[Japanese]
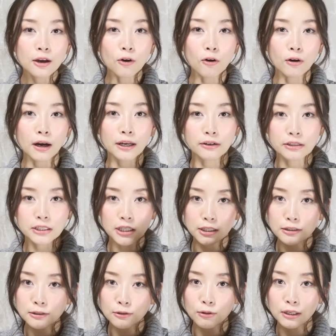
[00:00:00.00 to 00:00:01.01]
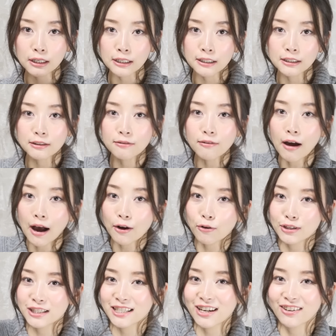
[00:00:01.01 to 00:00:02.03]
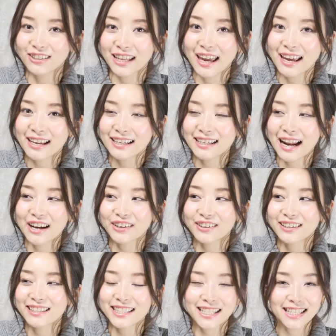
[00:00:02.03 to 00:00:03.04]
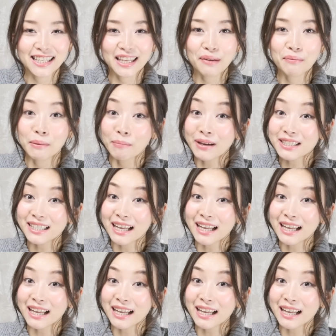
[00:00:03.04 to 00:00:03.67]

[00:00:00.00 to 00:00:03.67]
今回の1月のお気に入りにはここちらをねランクインさせてみまし